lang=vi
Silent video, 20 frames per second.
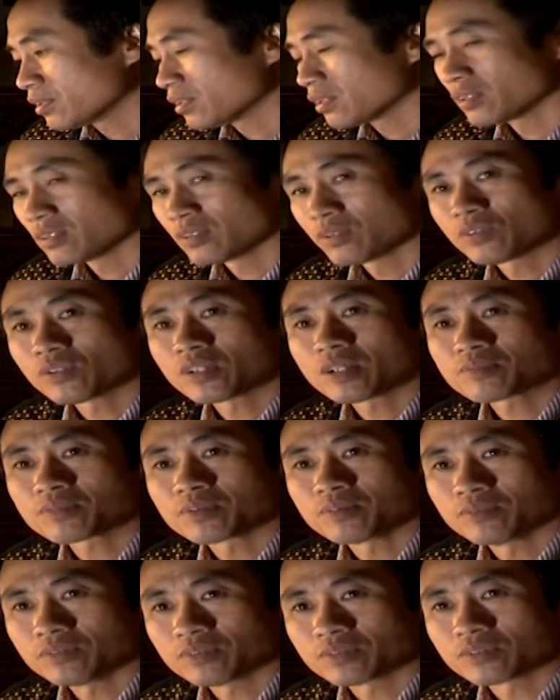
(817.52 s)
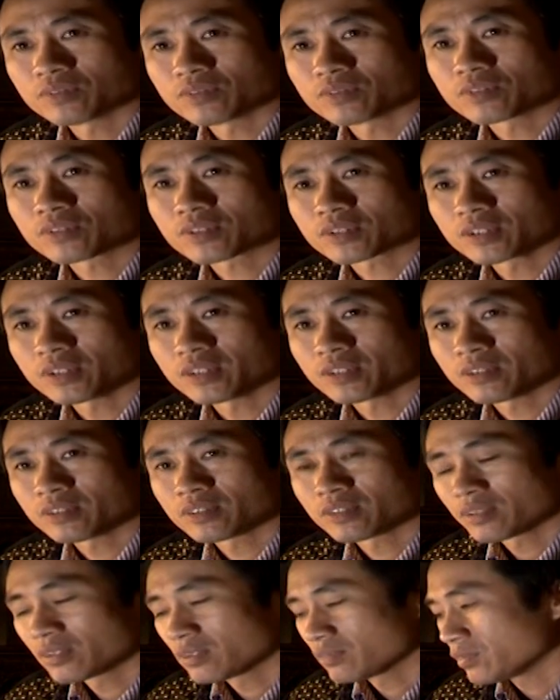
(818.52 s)
đường hô hấp của, của con người.
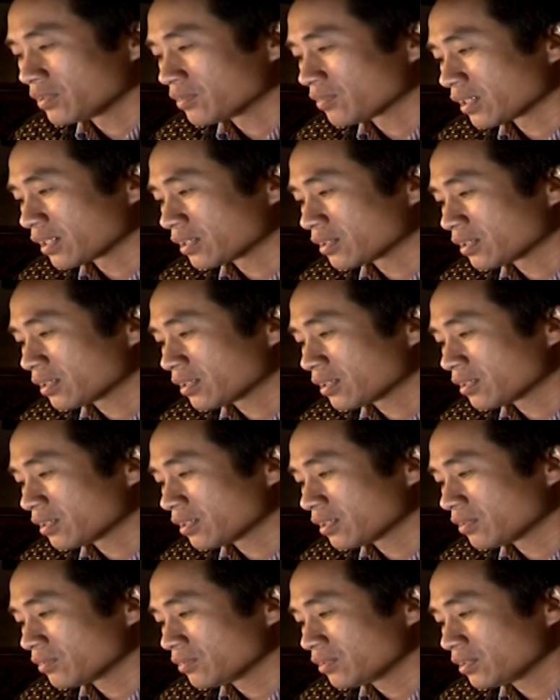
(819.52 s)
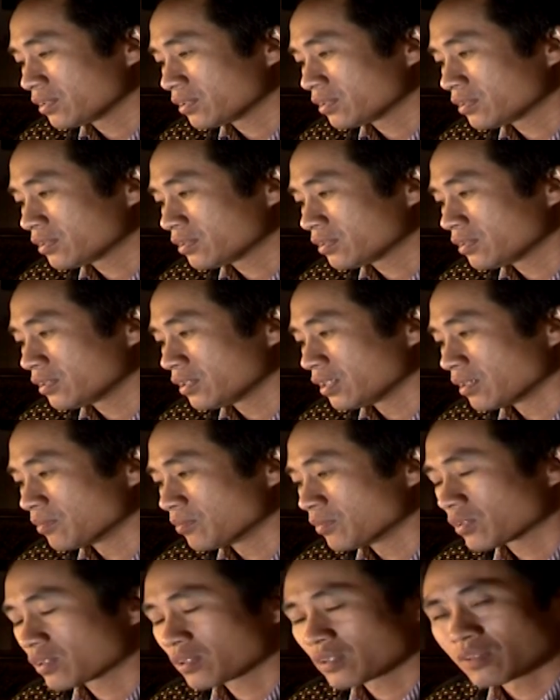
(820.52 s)
Vì vậy nếu như
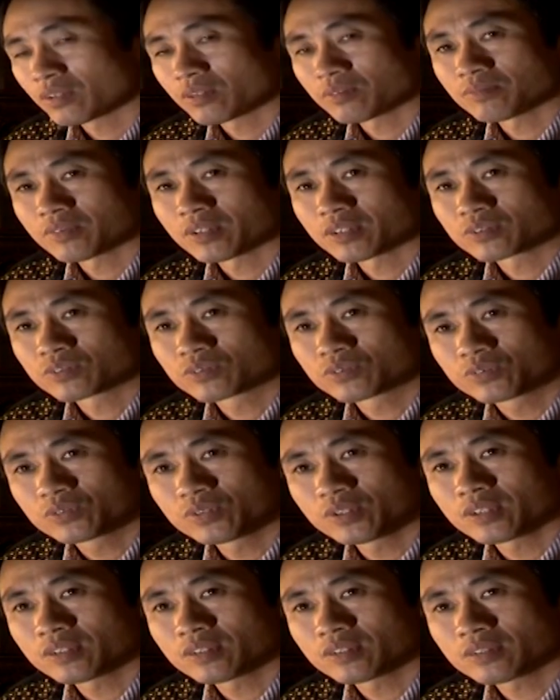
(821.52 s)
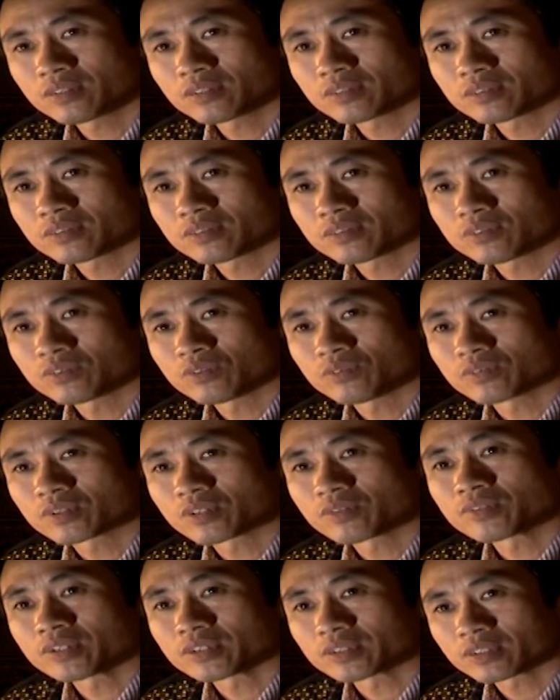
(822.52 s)
để một cái lò mà chuyên dùng
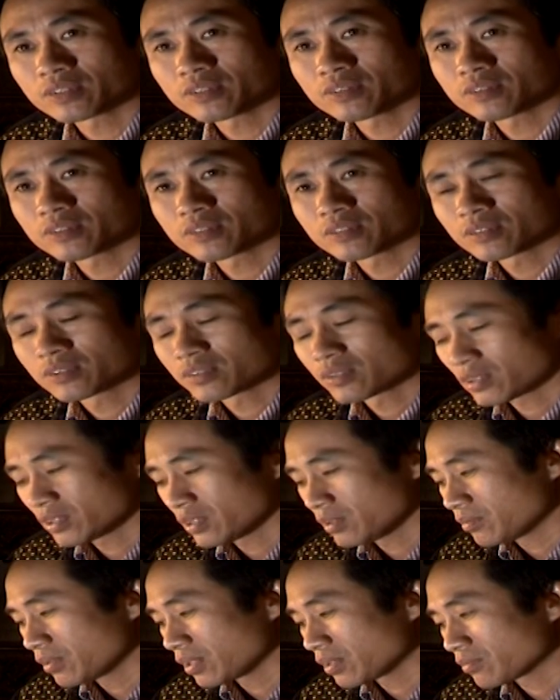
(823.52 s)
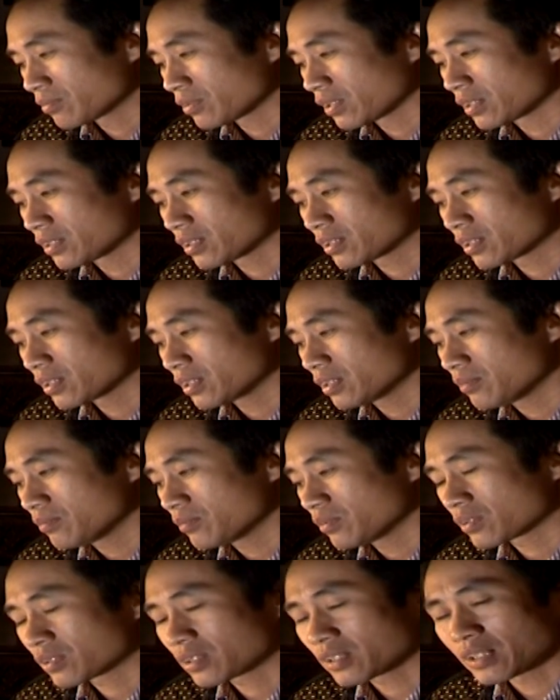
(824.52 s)
công nghệ sơn thì mình phải thiết kế
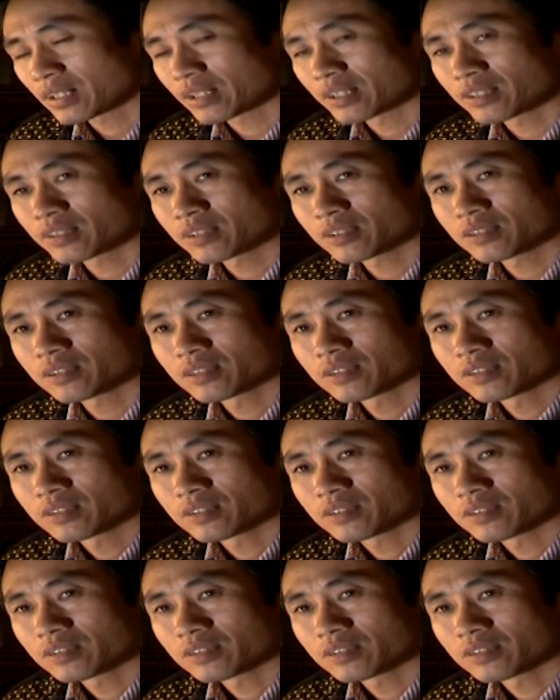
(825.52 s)
một cái